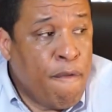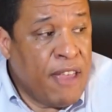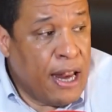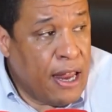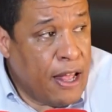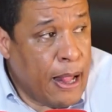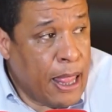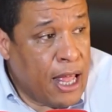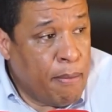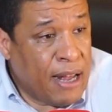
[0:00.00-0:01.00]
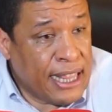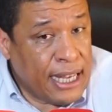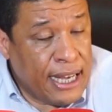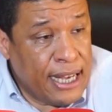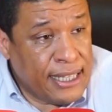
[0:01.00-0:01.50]
فيه
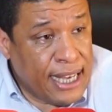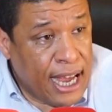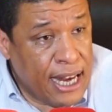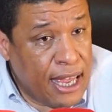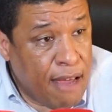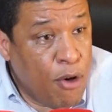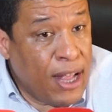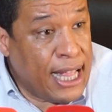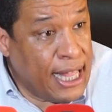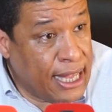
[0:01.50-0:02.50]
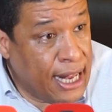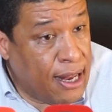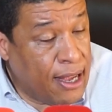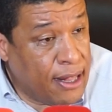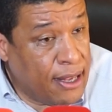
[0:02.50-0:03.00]
المناطق سكنيه فيه واحد العدد
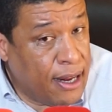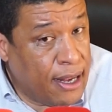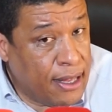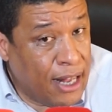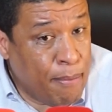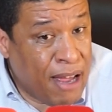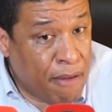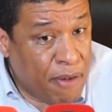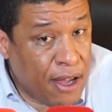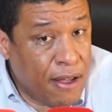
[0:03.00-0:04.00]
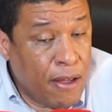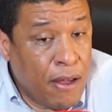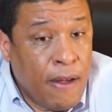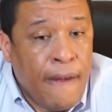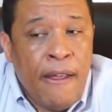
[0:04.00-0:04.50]
ديال ديال ديال المرافق
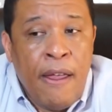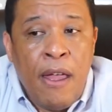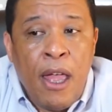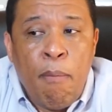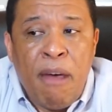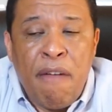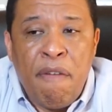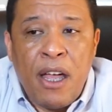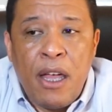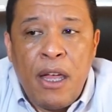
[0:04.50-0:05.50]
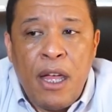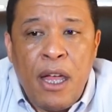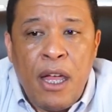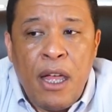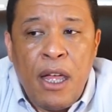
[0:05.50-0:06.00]
المرافق
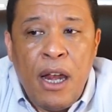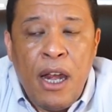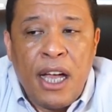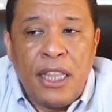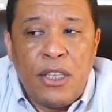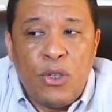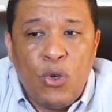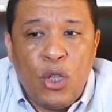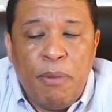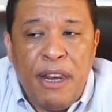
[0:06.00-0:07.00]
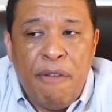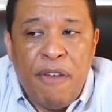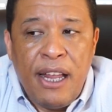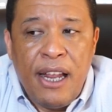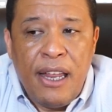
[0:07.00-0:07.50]
آه، اللي غادي تعود
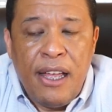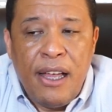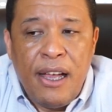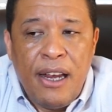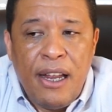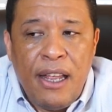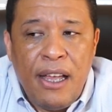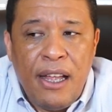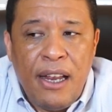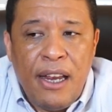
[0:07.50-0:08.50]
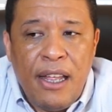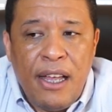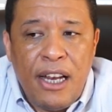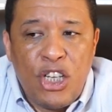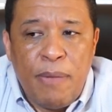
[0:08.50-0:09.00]
بالنفع على على على,
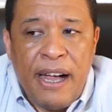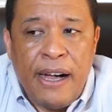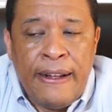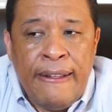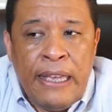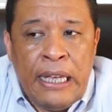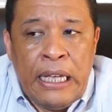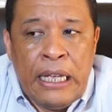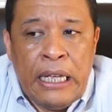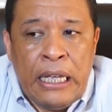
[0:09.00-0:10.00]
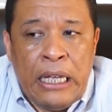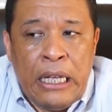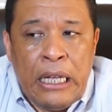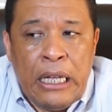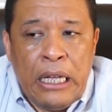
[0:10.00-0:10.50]
على الجماعه
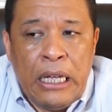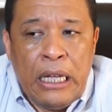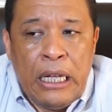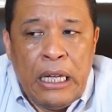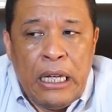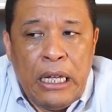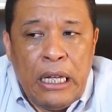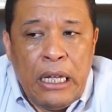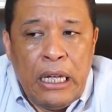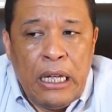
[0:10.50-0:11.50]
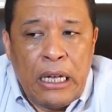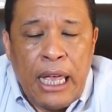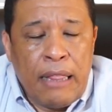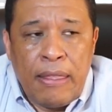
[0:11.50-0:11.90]
آه، كاين